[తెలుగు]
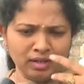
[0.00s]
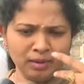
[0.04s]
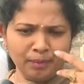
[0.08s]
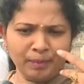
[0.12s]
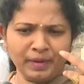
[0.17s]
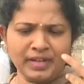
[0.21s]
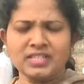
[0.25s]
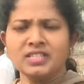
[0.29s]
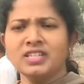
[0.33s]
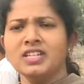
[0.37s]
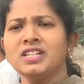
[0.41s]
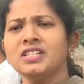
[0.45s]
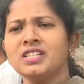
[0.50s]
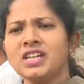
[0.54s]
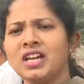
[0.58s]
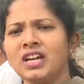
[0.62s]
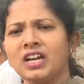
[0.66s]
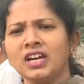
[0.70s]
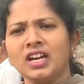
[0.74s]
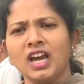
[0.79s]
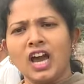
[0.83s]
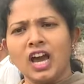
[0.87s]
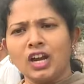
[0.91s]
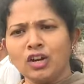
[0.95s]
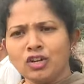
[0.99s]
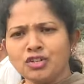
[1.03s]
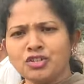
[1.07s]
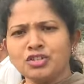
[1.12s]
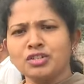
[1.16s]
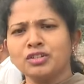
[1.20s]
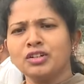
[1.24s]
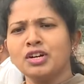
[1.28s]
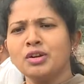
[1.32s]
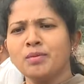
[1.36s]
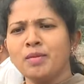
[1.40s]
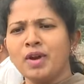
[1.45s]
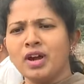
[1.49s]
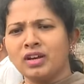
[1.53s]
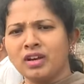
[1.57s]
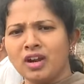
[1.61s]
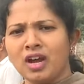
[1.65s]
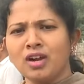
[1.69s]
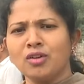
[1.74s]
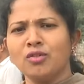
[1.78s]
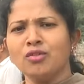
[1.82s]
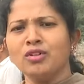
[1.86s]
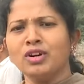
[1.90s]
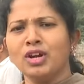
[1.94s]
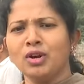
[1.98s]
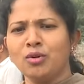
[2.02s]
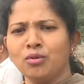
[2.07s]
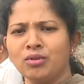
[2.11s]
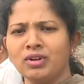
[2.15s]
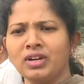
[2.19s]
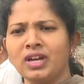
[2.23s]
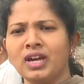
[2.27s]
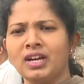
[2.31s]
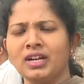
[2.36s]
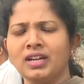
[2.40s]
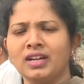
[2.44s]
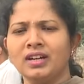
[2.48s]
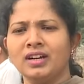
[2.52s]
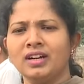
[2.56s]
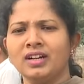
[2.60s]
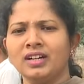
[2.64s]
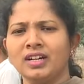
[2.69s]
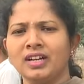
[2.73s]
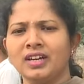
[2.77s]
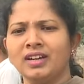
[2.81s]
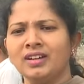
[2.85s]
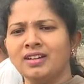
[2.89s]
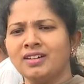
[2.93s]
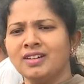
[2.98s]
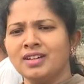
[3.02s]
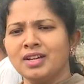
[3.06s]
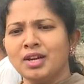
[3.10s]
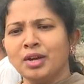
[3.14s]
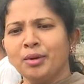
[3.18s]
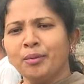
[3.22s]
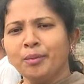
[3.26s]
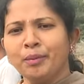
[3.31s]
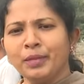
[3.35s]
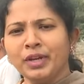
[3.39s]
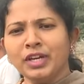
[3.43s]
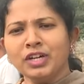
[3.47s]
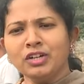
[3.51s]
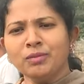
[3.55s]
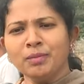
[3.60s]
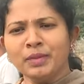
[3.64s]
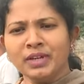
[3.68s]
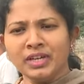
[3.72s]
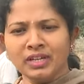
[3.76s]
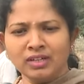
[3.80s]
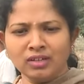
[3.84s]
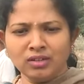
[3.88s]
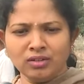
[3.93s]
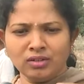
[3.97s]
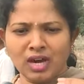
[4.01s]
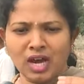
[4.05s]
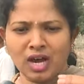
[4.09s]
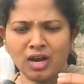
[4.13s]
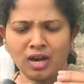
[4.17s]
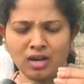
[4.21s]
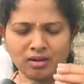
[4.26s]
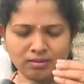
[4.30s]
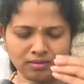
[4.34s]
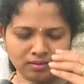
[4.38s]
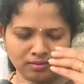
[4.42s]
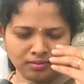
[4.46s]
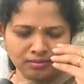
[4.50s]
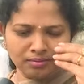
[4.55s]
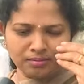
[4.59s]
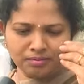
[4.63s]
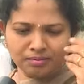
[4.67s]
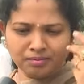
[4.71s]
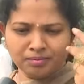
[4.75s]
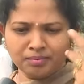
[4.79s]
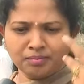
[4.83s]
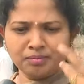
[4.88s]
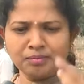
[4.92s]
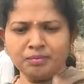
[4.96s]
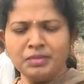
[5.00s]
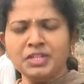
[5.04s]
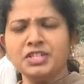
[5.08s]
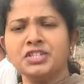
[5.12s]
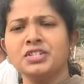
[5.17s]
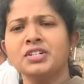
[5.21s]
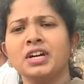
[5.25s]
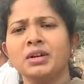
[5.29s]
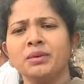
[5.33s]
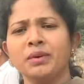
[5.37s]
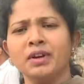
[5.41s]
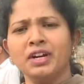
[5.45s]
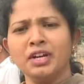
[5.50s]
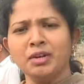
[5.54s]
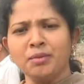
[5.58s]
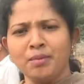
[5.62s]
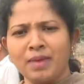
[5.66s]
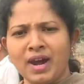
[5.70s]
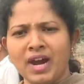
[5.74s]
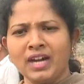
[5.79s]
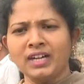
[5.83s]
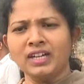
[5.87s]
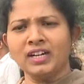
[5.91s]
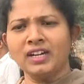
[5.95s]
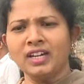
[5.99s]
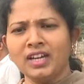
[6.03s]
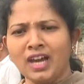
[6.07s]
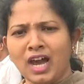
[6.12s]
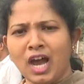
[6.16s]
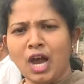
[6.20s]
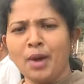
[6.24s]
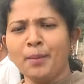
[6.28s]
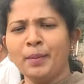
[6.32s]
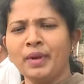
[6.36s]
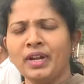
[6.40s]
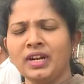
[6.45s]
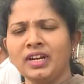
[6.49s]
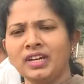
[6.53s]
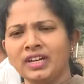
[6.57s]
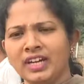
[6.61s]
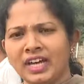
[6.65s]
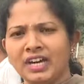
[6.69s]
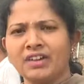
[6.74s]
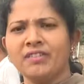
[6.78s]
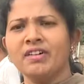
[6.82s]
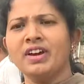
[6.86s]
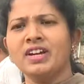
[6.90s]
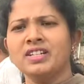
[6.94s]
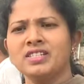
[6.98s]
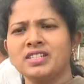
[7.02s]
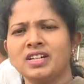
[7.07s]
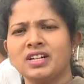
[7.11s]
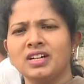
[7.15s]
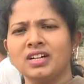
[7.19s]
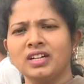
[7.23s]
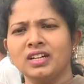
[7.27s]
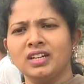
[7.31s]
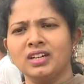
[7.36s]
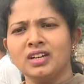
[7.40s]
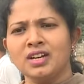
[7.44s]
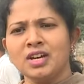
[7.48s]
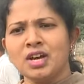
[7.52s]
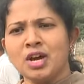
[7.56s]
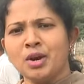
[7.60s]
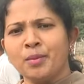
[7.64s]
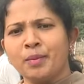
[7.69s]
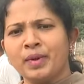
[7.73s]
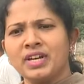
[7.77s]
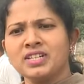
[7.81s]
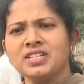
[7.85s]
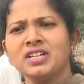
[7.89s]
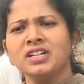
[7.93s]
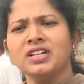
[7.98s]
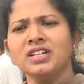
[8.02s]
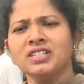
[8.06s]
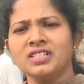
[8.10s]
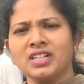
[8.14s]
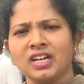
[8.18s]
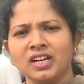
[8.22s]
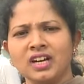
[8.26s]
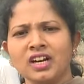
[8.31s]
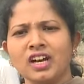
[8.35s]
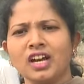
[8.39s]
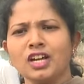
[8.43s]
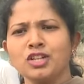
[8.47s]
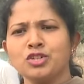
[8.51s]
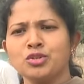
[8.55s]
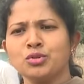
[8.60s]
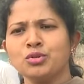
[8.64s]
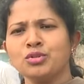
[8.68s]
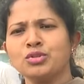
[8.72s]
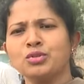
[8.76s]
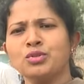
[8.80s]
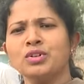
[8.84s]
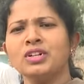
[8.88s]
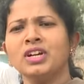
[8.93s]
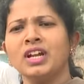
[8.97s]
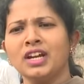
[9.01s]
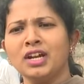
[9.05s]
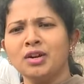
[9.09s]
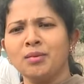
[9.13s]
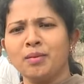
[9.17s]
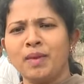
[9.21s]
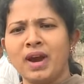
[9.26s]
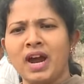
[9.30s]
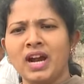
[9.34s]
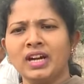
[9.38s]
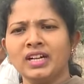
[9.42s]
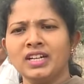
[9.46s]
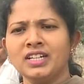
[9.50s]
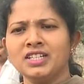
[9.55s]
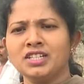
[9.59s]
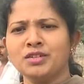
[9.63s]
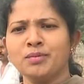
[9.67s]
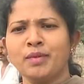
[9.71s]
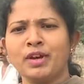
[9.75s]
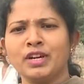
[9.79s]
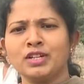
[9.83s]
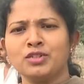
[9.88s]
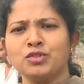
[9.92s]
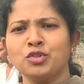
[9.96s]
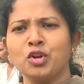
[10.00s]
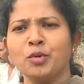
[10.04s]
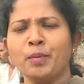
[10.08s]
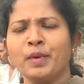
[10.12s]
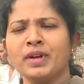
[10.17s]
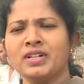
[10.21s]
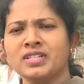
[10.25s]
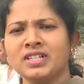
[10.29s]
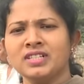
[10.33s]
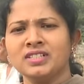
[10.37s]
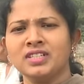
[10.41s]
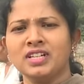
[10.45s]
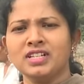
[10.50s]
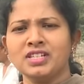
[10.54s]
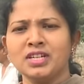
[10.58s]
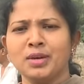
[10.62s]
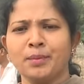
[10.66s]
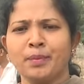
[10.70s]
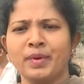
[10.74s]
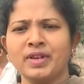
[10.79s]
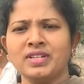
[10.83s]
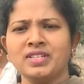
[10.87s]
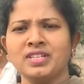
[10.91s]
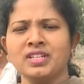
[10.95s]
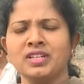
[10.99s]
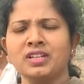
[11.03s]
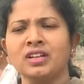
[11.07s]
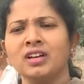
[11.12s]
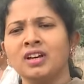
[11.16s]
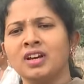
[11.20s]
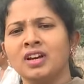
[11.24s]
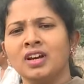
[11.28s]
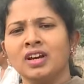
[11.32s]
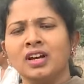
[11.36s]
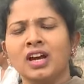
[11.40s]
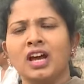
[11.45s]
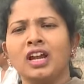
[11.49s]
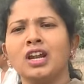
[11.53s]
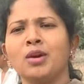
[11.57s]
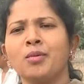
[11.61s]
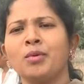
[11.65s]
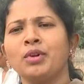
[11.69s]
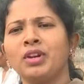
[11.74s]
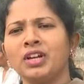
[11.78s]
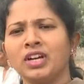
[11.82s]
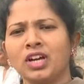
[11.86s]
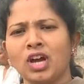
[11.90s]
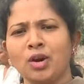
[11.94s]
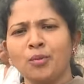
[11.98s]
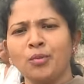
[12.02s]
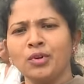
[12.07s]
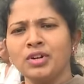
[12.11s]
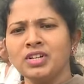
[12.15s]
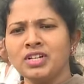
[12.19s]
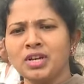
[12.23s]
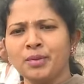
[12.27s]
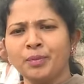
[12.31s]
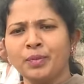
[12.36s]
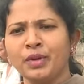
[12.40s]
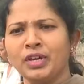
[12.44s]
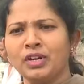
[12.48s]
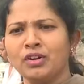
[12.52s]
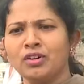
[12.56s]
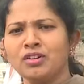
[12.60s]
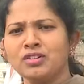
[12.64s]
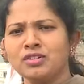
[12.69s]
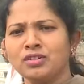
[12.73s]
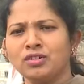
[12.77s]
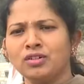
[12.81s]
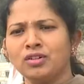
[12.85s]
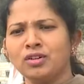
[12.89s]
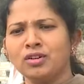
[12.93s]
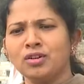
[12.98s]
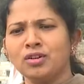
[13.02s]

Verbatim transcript: ప్రశ్నించాలన్న ఆలోచన కూడా మాకు రాకుండా ఉండాలి అని అంటే మీరు మీరు ఇచ్చినటువంటి మాటని హామీల్ని నెరవేర్చండి ప్రజల్ని చక్కగా చూసుకుంటానని మాటిచ్చి మరి సూపర్ సిక్స్ అని చెప్పేసి కళ్ళబుల్లి కబుర్లు చెప్పి ఈరోజు